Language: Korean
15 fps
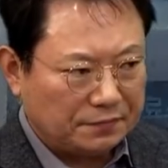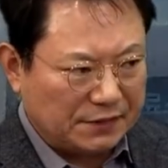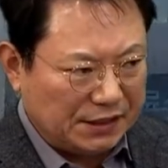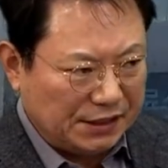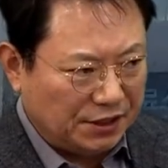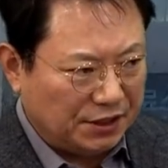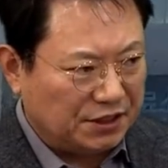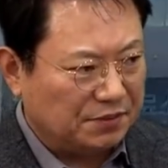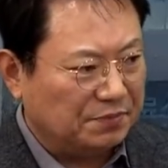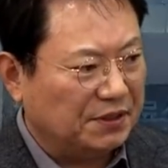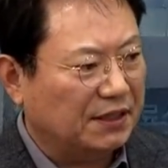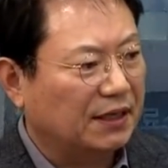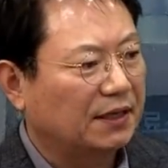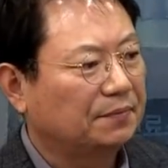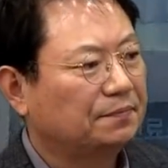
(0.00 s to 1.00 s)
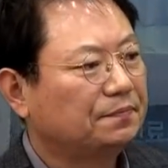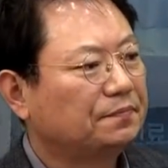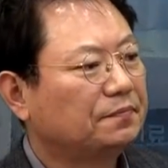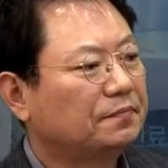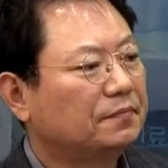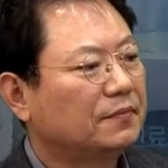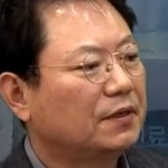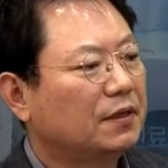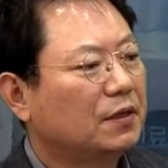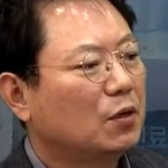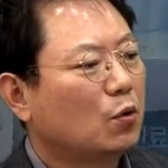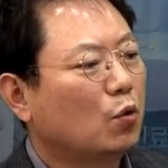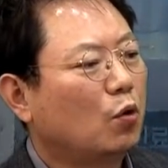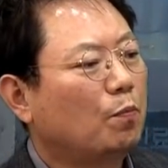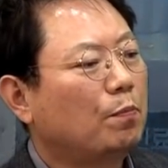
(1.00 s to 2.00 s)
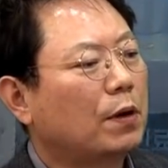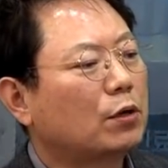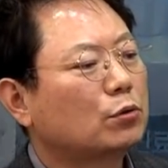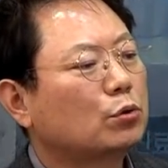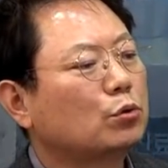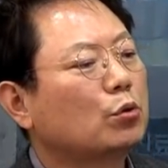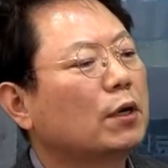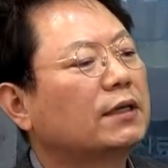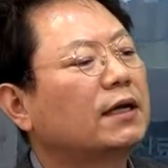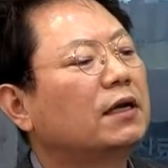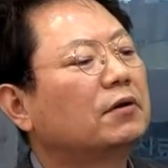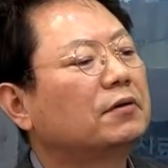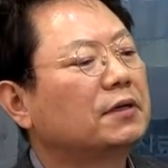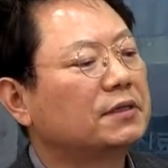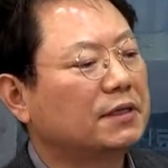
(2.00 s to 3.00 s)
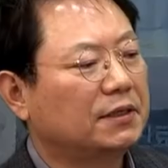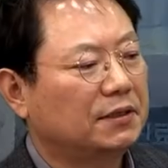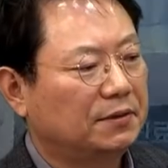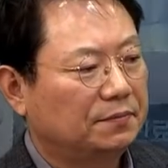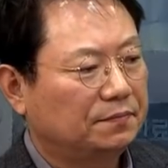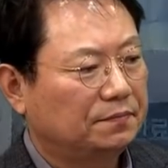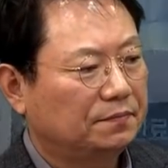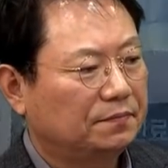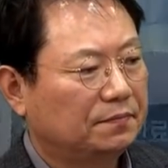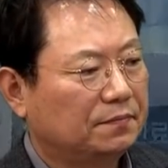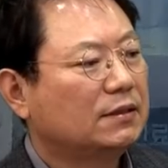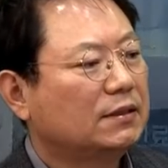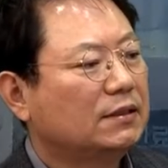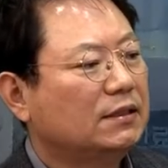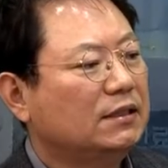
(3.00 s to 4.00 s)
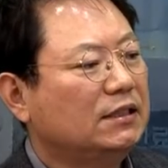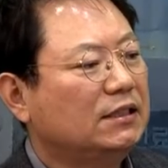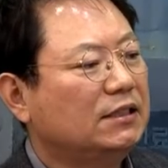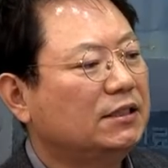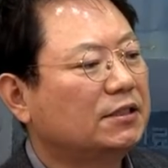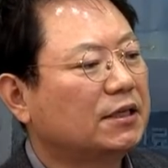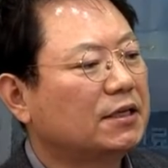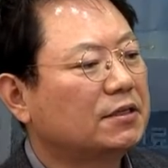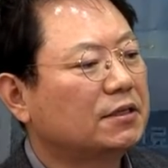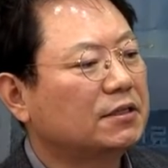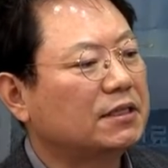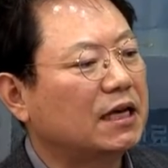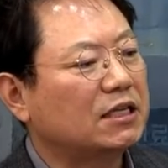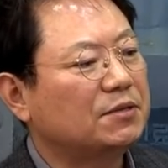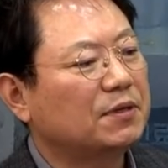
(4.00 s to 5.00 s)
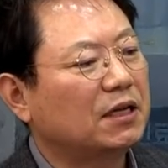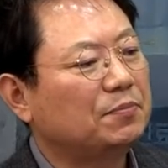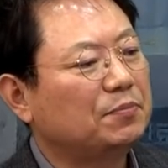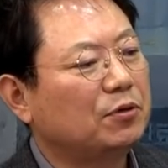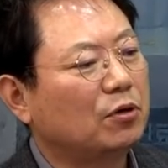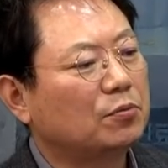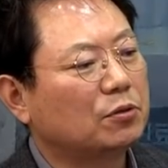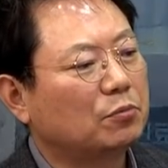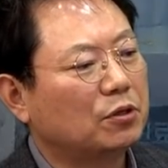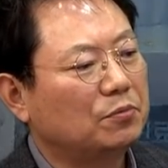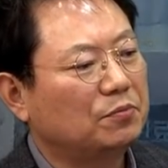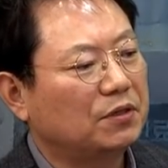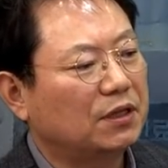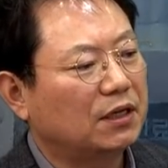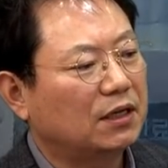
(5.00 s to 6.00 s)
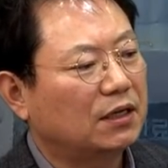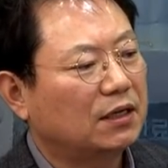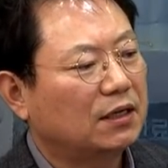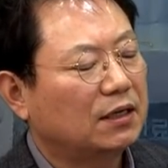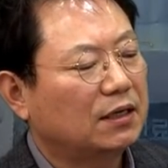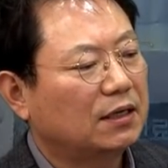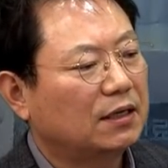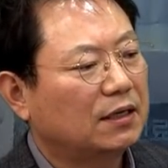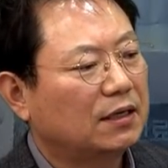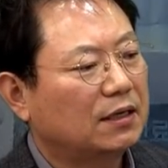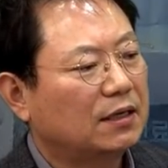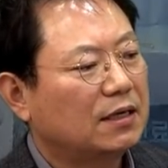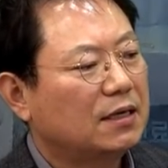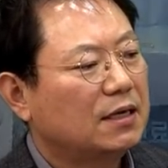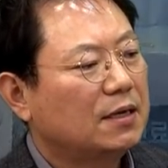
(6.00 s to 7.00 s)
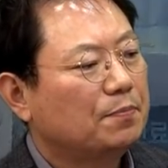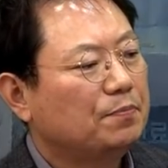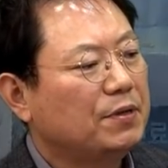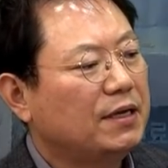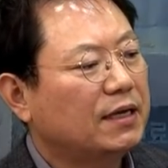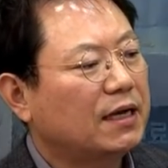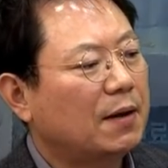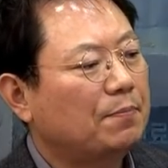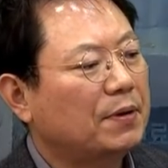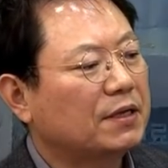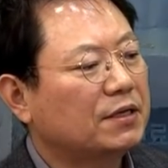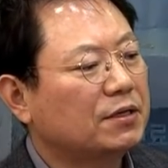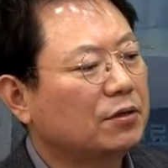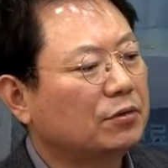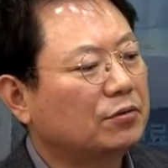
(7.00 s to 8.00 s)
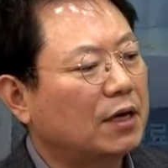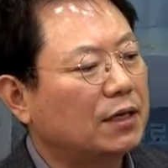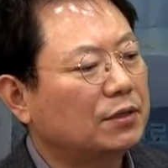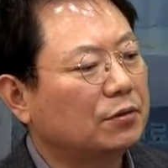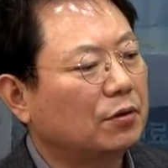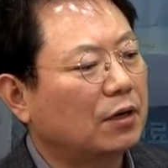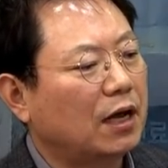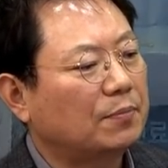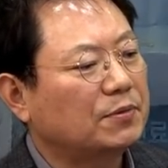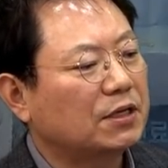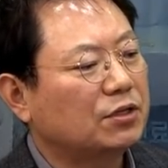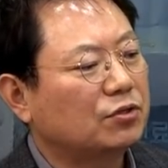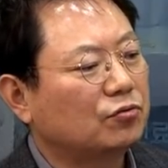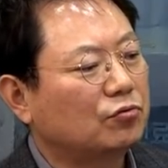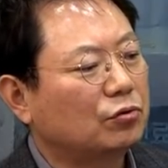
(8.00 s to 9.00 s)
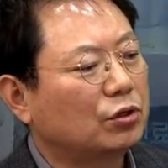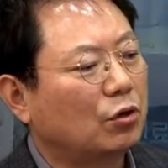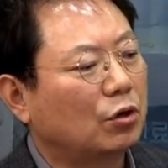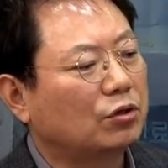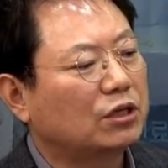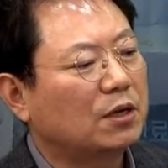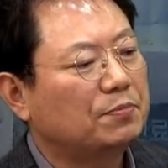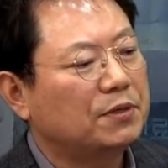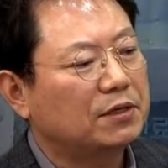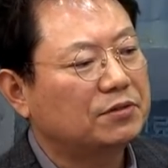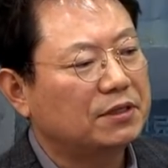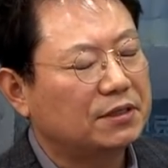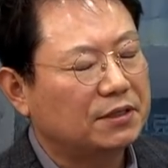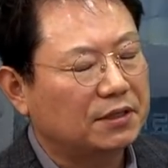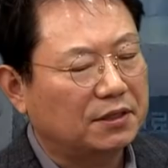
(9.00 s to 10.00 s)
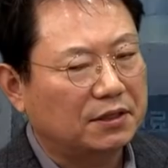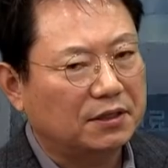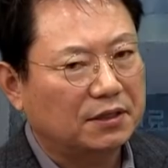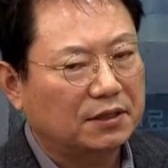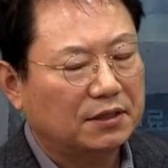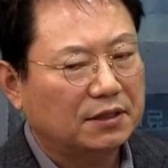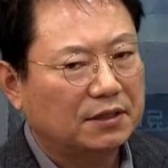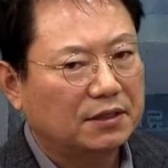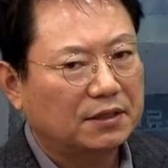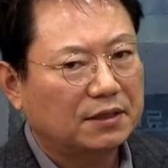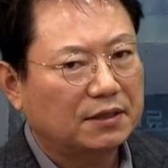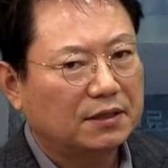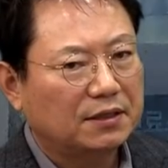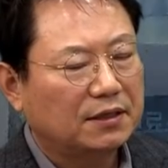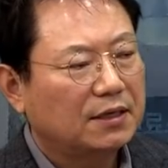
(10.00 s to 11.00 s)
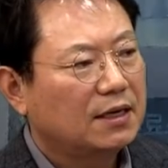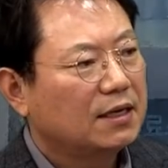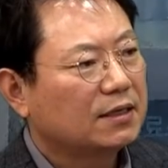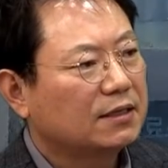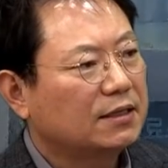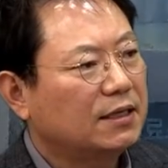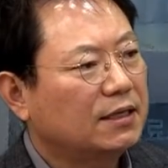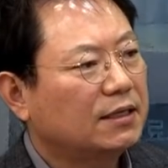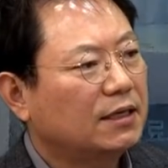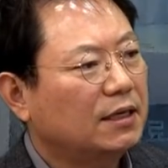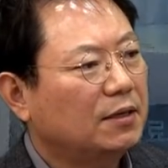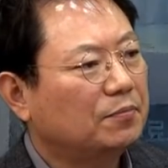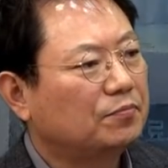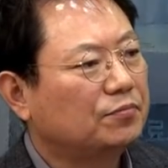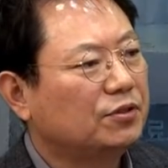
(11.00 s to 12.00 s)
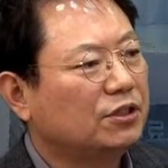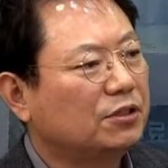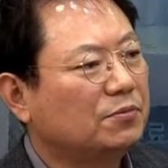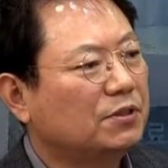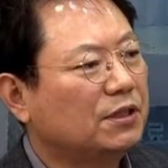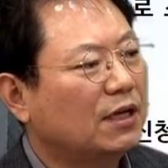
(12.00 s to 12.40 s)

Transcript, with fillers: 이어집니다. 곧바로 수송 가달라고 그러세요. 이 신청에서 재심이 갈 필요 없어 보입니다. 미리 깜빡이 킨 것도 아니고 갑자기 치고 들어오는데 어떻게 피할 수 있어요? 근데 이게 분심이